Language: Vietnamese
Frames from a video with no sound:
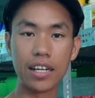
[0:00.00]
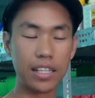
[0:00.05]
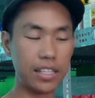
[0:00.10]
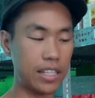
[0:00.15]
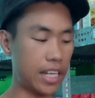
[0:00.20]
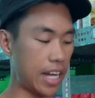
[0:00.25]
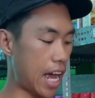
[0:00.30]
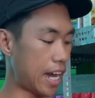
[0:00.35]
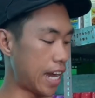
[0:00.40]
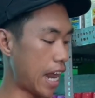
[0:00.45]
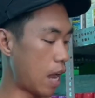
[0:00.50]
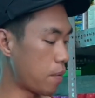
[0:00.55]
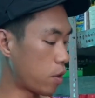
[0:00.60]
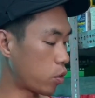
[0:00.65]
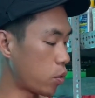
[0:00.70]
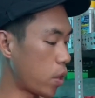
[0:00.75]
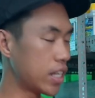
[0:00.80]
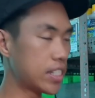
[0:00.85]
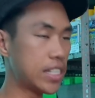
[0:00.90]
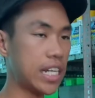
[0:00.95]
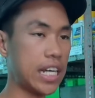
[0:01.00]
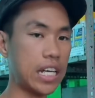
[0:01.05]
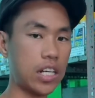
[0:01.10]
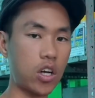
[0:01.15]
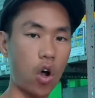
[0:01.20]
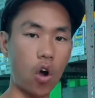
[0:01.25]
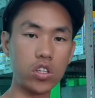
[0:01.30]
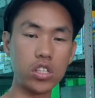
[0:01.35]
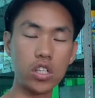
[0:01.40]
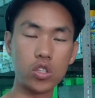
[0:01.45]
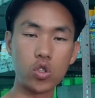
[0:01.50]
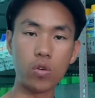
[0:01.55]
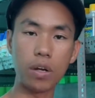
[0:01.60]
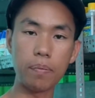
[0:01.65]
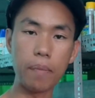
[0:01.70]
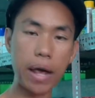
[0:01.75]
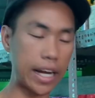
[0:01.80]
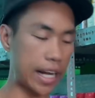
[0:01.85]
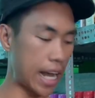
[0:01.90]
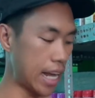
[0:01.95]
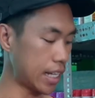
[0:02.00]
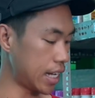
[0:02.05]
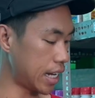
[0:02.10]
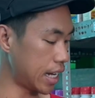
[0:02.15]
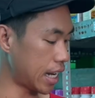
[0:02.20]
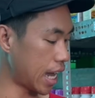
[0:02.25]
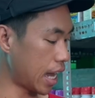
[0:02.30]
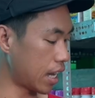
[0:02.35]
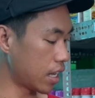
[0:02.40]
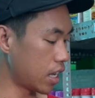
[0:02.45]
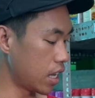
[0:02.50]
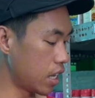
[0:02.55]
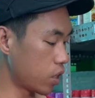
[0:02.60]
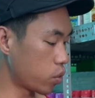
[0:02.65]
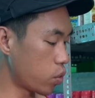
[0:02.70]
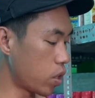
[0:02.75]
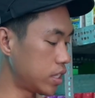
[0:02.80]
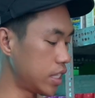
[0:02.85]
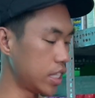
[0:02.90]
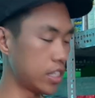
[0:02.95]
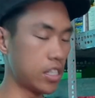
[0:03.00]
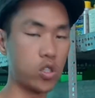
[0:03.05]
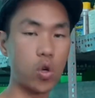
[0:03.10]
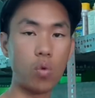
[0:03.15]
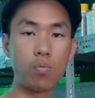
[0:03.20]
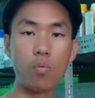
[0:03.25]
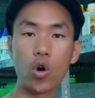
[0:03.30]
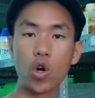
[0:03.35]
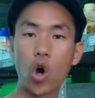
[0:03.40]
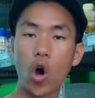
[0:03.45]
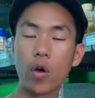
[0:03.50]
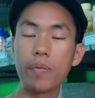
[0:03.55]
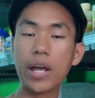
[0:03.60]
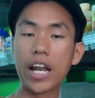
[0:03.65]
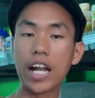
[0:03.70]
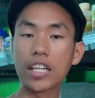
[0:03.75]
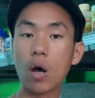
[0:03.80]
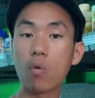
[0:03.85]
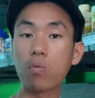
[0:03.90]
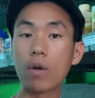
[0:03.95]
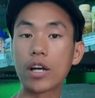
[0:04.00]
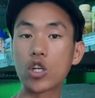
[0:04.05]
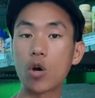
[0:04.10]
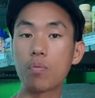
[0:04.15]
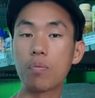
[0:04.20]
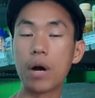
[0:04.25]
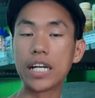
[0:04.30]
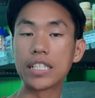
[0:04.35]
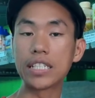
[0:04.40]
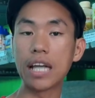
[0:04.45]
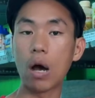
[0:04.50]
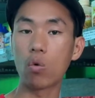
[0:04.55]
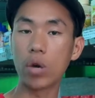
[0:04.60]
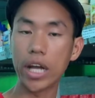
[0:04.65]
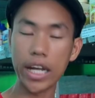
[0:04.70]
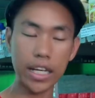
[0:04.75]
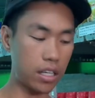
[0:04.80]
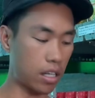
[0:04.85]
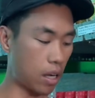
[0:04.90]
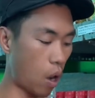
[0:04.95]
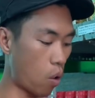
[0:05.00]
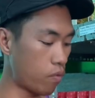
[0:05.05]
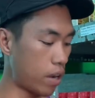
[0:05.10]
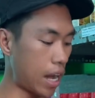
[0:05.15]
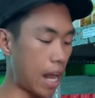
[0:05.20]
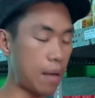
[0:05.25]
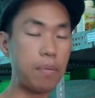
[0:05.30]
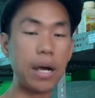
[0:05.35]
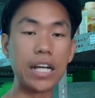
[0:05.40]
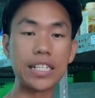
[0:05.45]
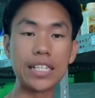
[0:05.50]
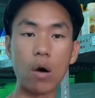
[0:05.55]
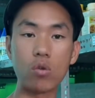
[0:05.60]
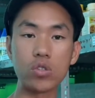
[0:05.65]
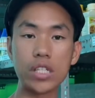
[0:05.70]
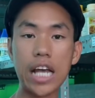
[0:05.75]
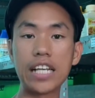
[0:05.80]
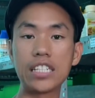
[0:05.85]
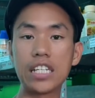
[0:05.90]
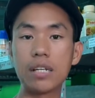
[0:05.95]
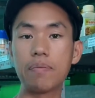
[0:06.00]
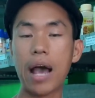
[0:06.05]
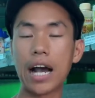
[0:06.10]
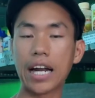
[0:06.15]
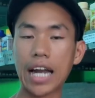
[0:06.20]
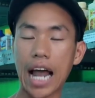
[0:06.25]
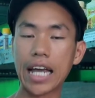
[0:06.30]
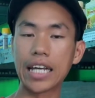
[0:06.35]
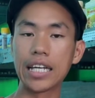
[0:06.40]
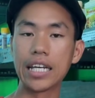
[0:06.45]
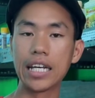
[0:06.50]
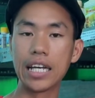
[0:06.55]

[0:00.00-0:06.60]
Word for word: Thì à, nếu mà quý anh chị có sử dụng cái bình ấy thì à, Quyên chị sử dụng một gói Miratốc này cho 16 lít cộng với lại 16C xi bạc này.